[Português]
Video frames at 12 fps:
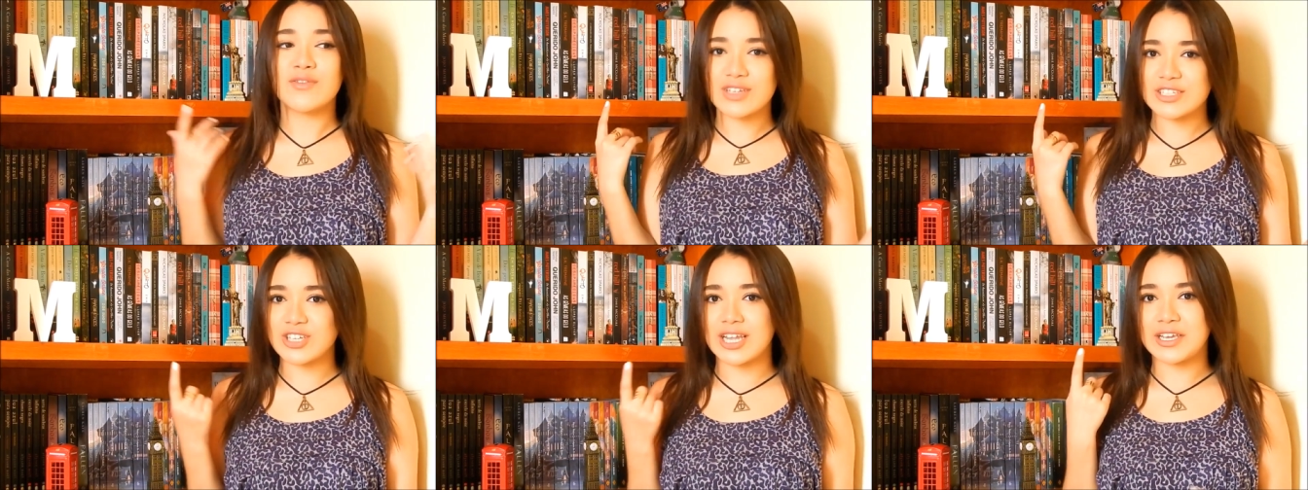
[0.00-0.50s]
E eu vou
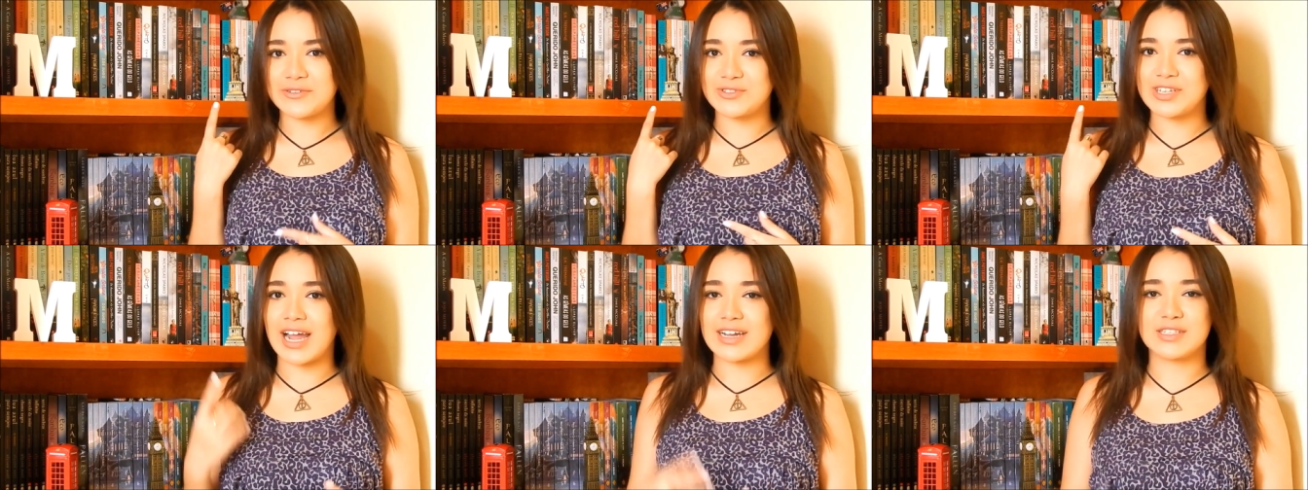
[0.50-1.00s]
deixar aqui
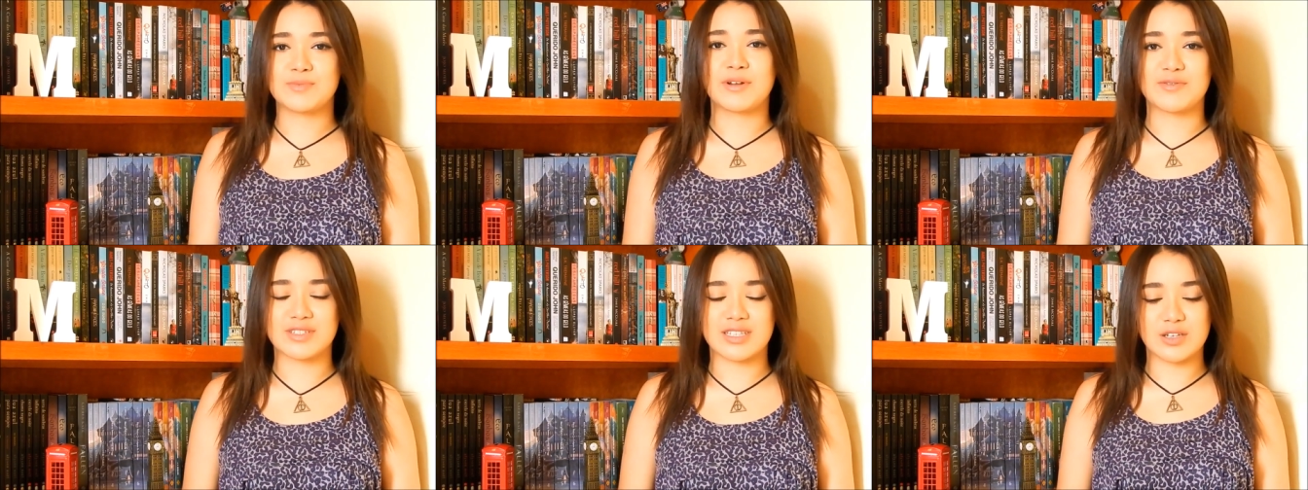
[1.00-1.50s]
nos cards
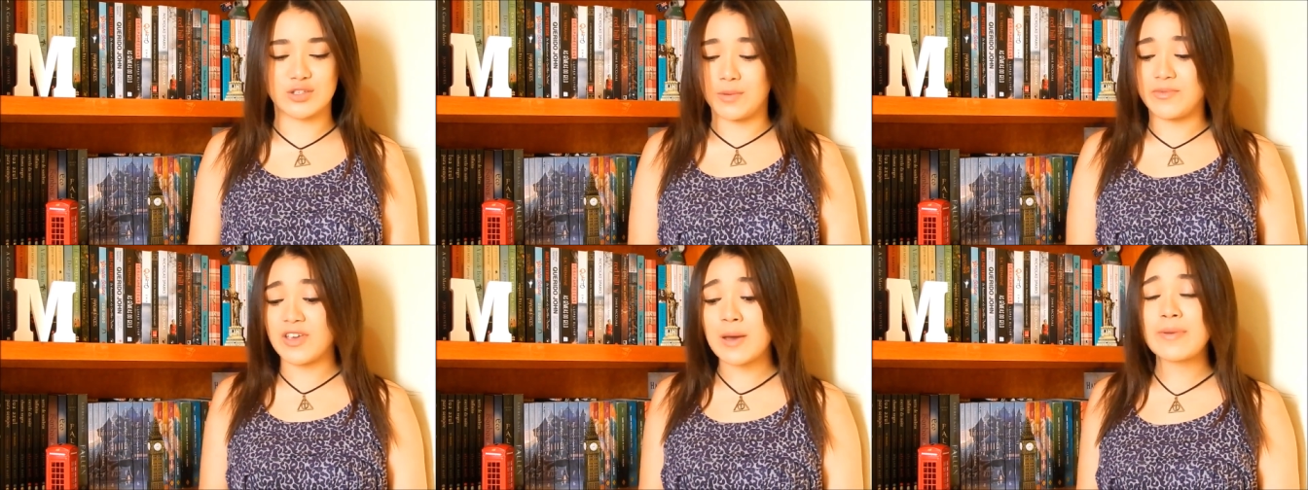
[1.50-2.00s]
pra vocês,
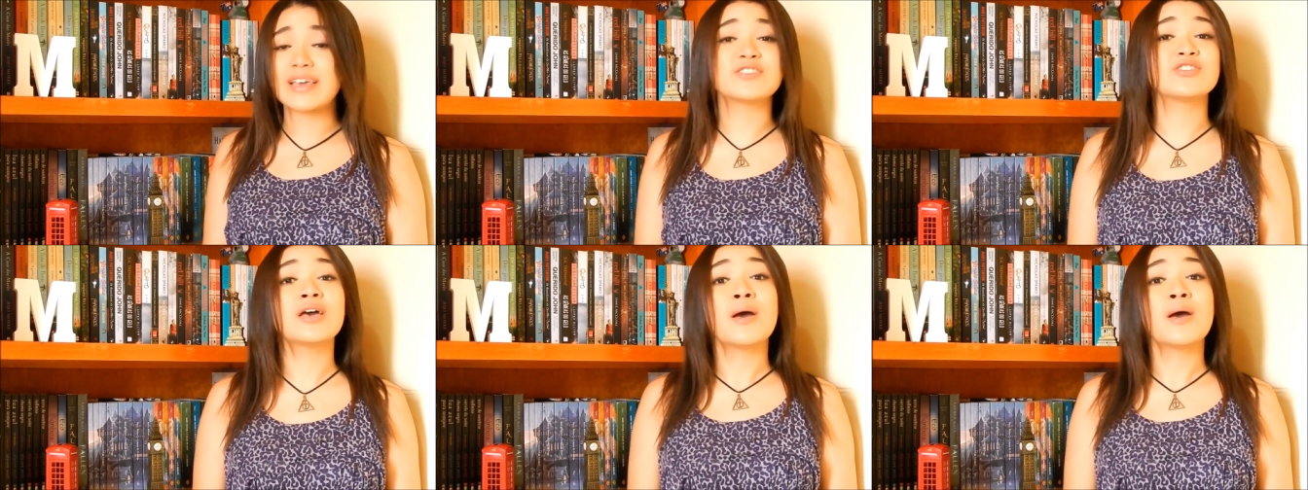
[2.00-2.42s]
obviamente.